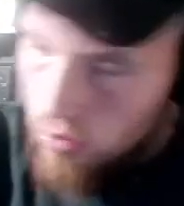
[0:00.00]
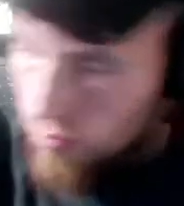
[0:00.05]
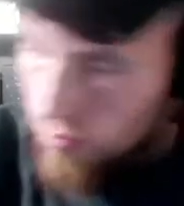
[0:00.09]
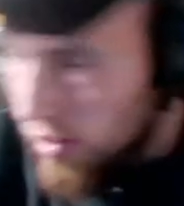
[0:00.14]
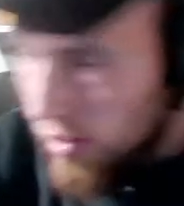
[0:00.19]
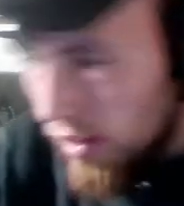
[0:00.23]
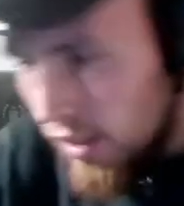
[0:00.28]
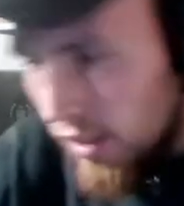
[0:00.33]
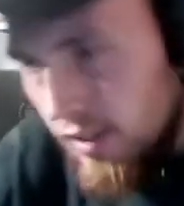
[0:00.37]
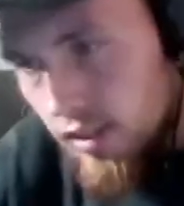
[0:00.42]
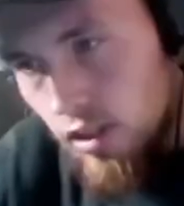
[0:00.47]

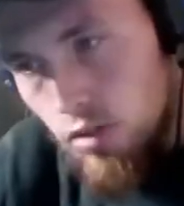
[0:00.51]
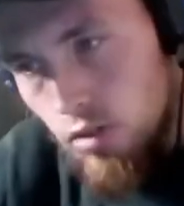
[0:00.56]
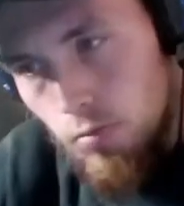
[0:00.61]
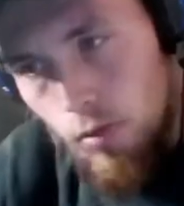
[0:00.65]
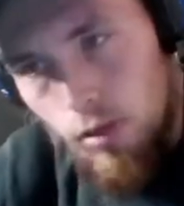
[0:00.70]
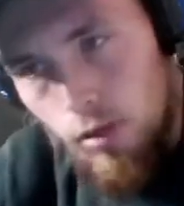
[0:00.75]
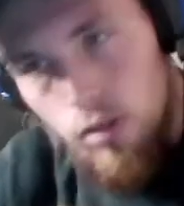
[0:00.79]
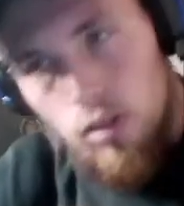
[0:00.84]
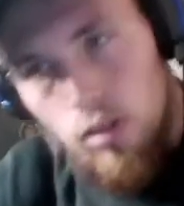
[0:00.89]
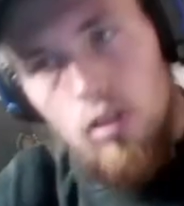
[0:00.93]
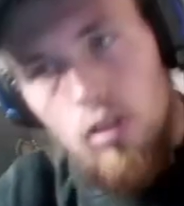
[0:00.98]
vergleich das
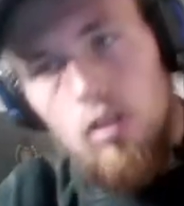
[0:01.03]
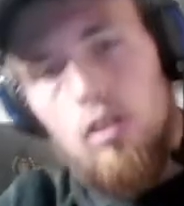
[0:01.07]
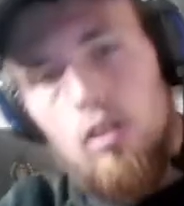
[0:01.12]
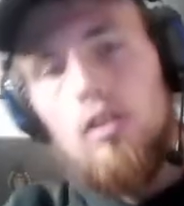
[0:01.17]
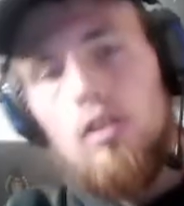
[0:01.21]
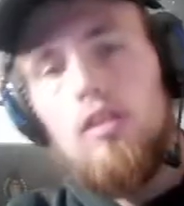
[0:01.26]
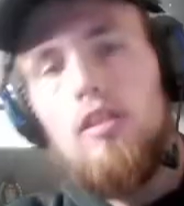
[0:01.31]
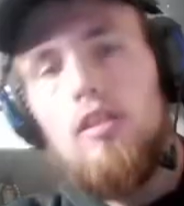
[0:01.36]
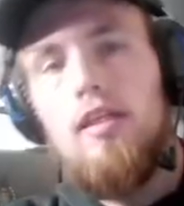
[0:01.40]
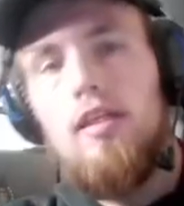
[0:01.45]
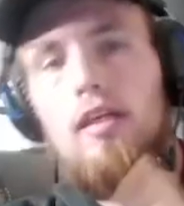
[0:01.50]
mal
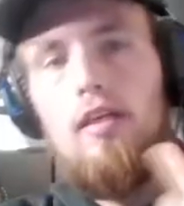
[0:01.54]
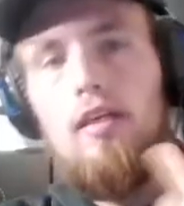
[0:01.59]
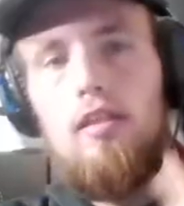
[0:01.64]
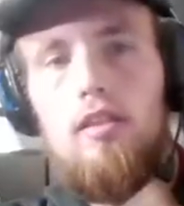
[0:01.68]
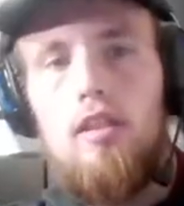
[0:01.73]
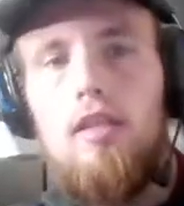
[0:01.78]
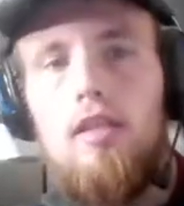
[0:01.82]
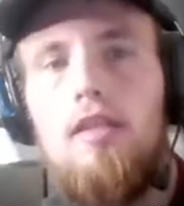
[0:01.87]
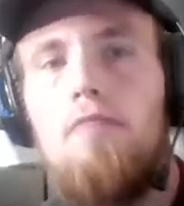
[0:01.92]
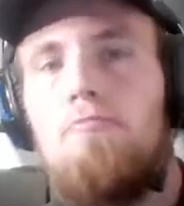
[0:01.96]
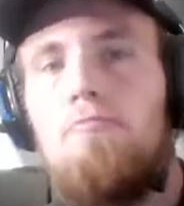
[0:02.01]
Digga,
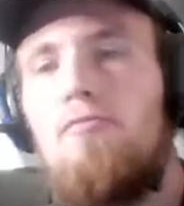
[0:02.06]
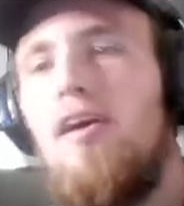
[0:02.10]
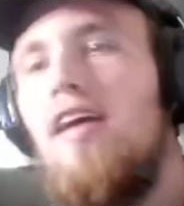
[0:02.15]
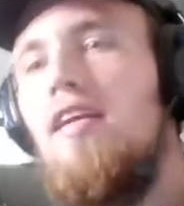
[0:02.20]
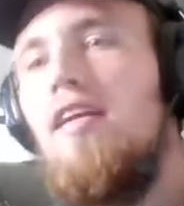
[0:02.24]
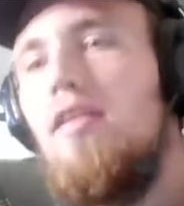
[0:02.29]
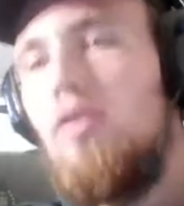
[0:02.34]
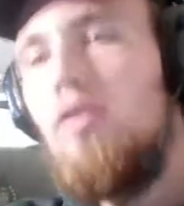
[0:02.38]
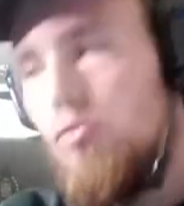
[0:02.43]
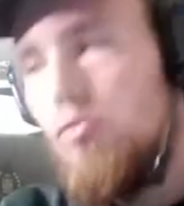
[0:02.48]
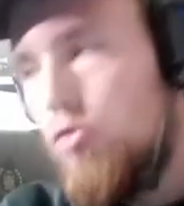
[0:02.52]
liegen
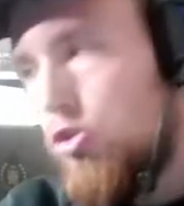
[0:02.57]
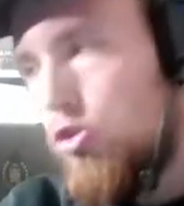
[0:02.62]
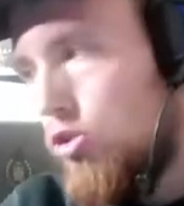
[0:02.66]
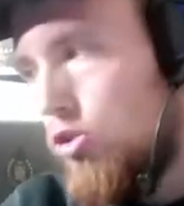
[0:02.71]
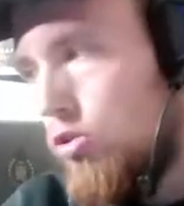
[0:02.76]
Welten zwischen.